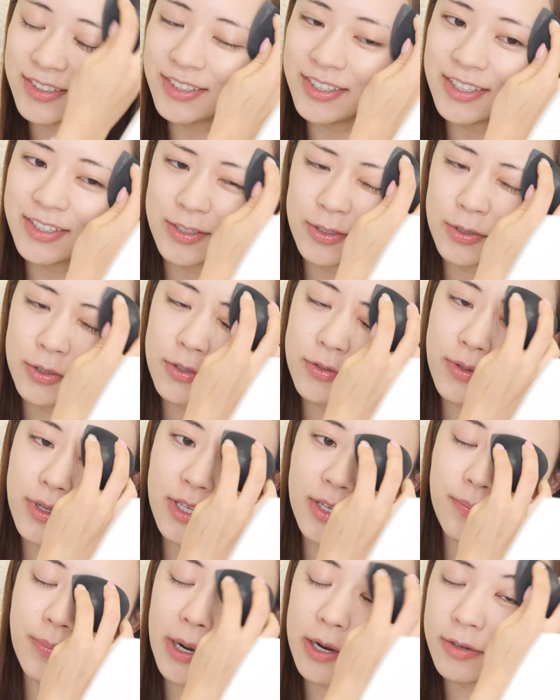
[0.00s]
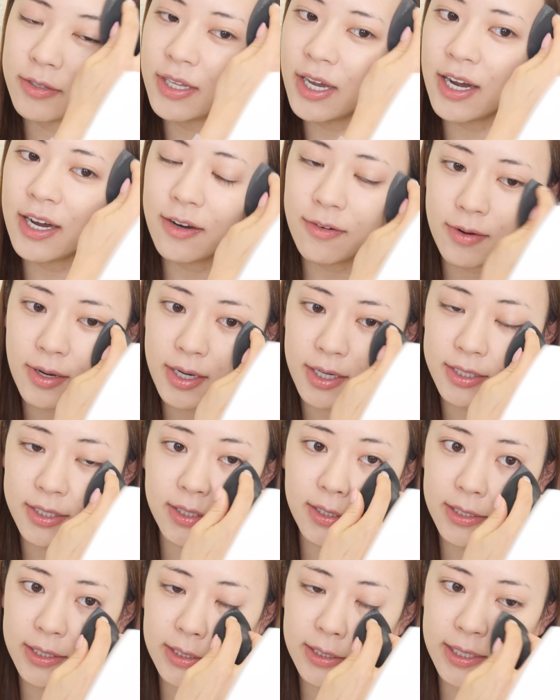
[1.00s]
当にこの上にパウダーは
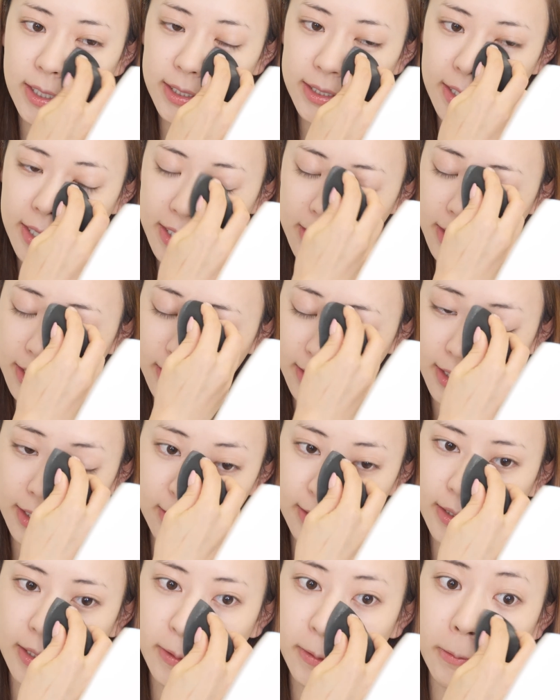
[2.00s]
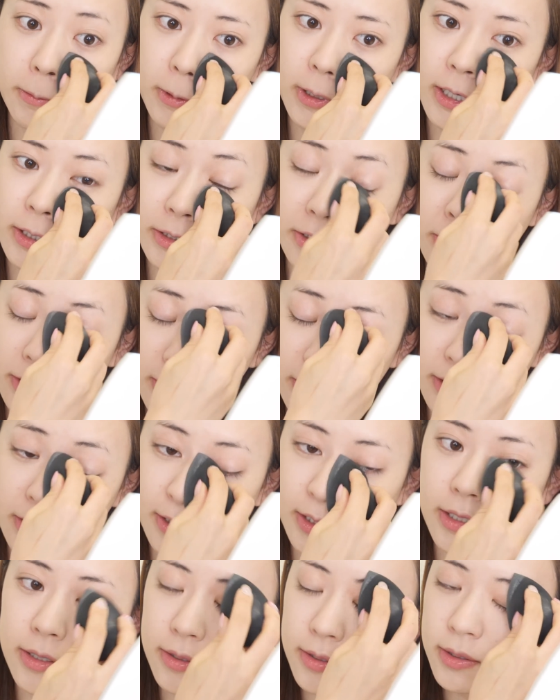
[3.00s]
いらないかなっていう感じです
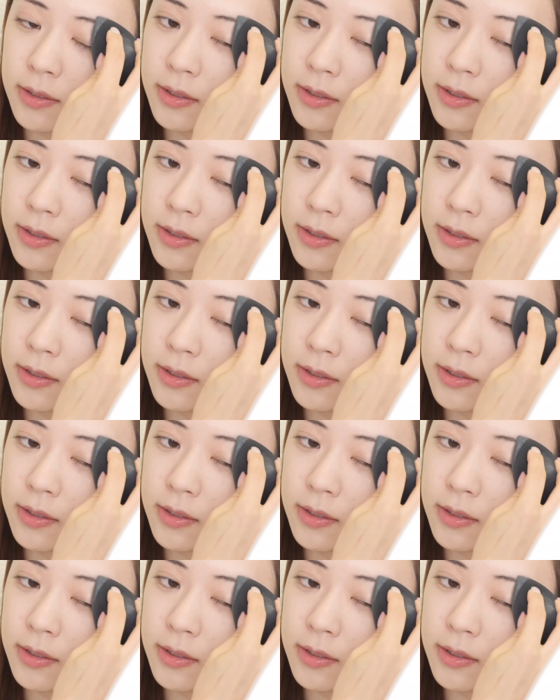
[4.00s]
ね。